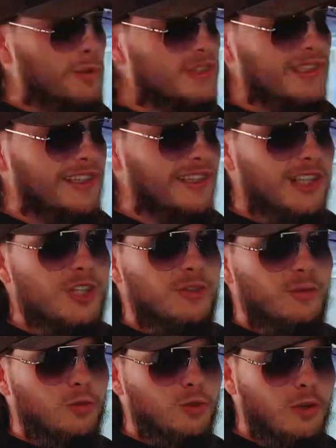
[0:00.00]
просто для
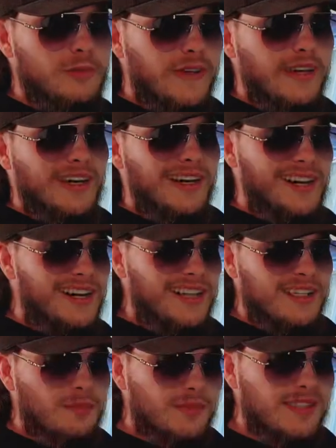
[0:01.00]
нашего удобства
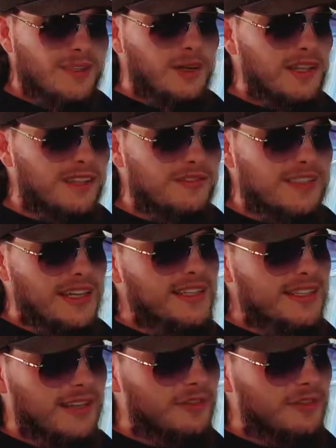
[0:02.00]
разом забрать все эти